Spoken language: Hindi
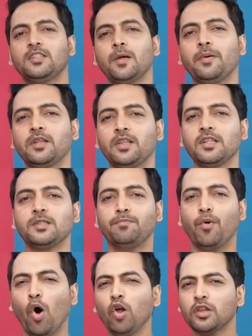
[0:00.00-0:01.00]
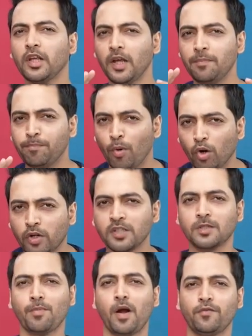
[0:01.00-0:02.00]
जबरदस्त बहुत ही
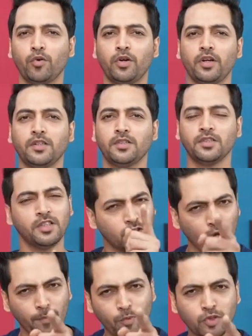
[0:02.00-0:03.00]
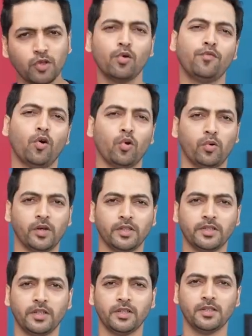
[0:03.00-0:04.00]
इंपॉर्टेंट स्मार्टफोन ट्रिक्स जिसको आपको जरूर फॉलो करना
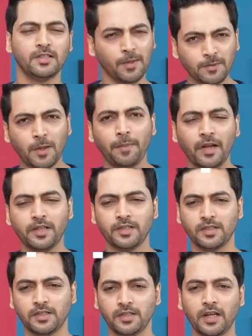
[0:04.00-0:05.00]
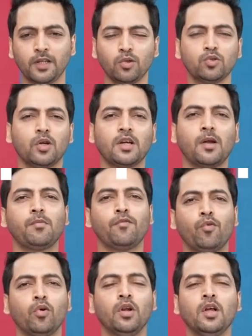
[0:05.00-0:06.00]
चाहिए सबसे पहली चीज देखिए दोस्तों अगर आपका
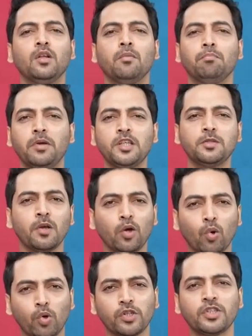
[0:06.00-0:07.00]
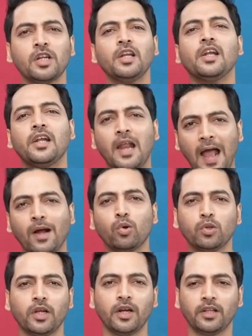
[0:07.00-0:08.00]
फोन बीच में ओकेशनली लैग
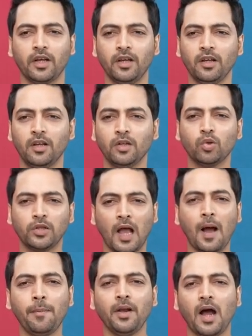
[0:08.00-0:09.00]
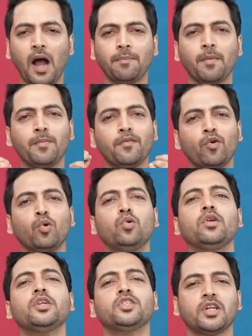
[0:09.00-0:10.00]
होता रहता है तो यहां पर आप अपने फोन
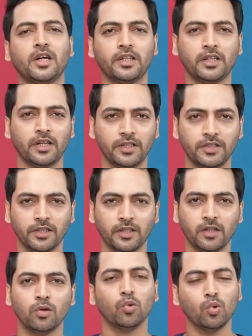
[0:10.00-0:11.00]
को रिस्टार्ट कर लीजिए